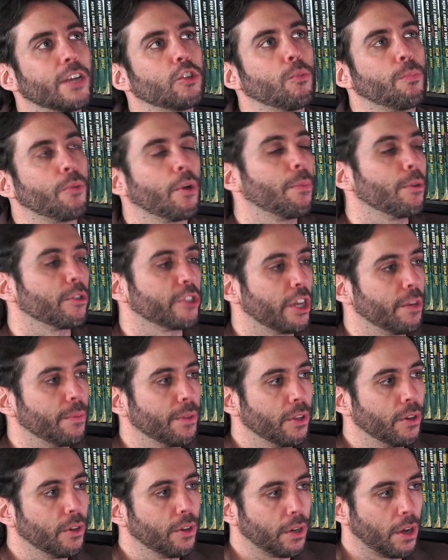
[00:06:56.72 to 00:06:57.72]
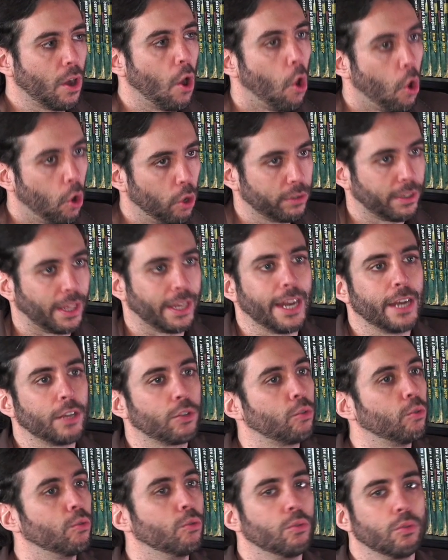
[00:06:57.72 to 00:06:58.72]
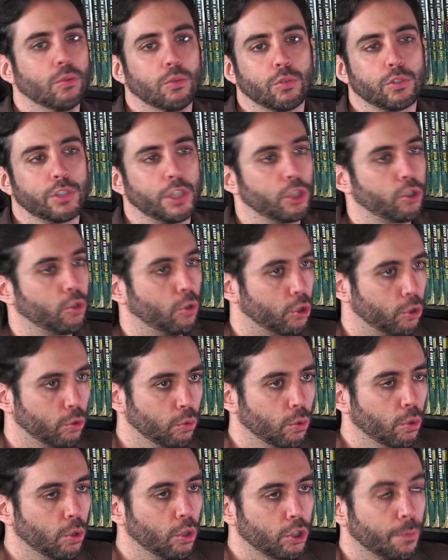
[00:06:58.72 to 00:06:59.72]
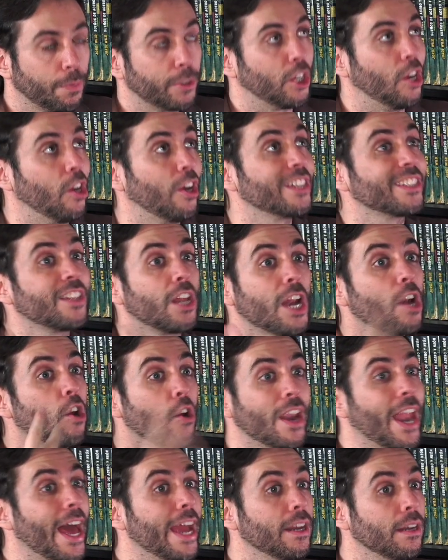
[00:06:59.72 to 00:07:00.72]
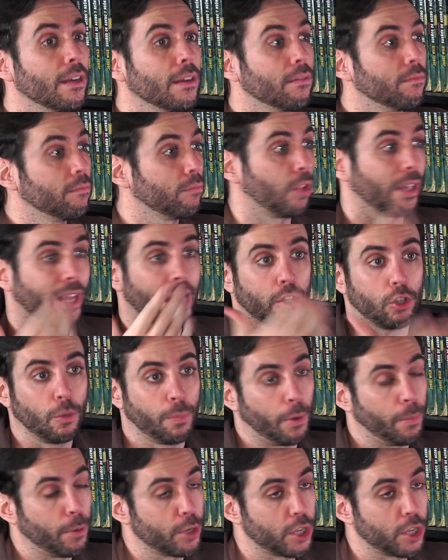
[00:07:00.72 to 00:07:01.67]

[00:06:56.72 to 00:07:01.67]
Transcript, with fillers: tu propio servidor mm. o tener tus discos duros. si lo quieres tener online, tener tu propio